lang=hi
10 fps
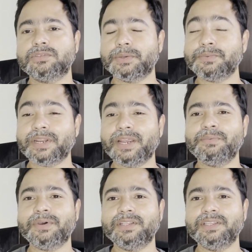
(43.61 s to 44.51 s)

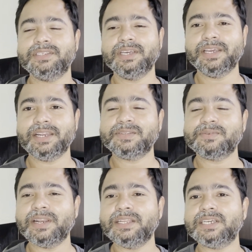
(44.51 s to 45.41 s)
सब्सक्राइब कर दीजिए इंग्लिश
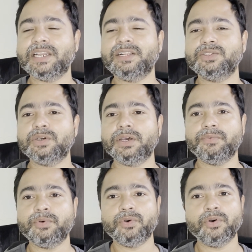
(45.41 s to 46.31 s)
वाले चैनल जो है
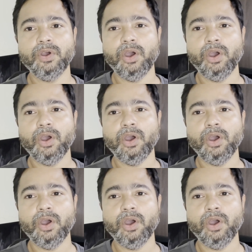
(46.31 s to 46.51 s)
वो